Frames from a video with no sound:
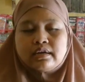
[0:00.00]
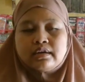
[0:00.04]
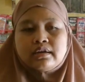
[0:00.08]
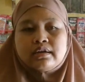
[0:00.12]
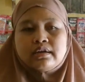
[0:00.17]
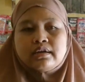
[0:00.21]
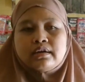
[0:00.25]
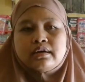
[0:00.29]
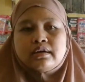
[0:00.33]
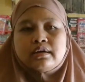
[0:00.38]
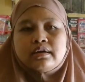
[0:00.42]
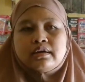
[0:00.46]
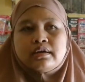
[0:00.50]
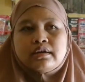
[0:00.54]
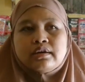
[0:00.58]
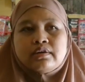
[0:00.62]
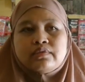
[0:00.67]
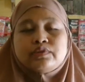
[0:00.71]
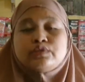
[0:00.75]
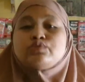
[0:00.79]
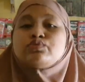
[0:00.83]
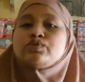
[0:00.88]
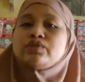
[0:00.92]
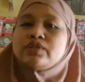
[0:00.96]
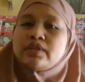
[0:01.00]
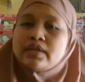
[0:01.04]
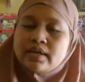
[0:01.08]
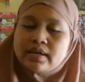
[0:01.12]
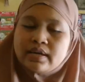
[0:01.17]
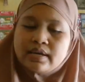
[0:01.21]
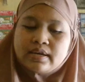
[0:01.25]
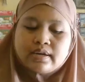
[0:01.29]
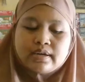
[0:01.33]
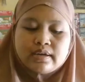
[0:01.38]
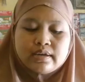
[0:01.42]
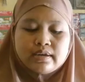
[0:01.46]
uh,
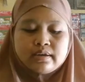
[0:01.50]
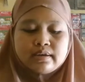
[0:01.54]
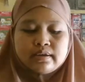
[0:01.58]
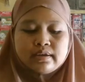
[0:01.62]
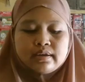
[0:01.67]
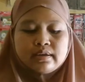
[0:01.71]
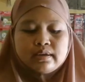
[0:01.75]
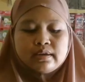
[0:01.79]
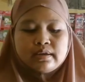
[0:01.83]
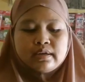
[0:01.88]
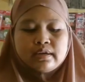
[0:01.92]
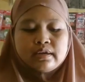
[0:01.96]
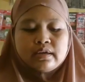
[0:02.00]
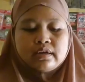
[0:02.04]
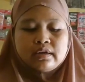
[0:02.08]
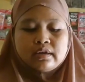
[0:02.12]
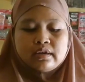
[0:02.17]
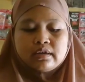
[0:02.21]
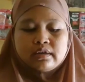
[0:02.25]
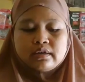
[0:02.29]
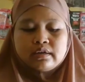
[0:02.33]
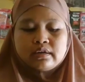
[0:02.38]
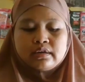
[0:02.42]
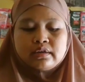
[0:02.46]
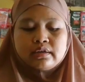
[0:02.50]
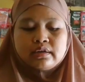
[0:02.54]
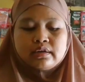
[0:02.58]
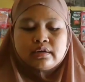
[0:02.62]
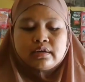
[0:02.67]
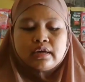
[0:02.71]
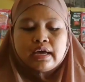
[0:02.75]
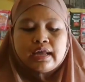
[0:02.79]
wisuda uh,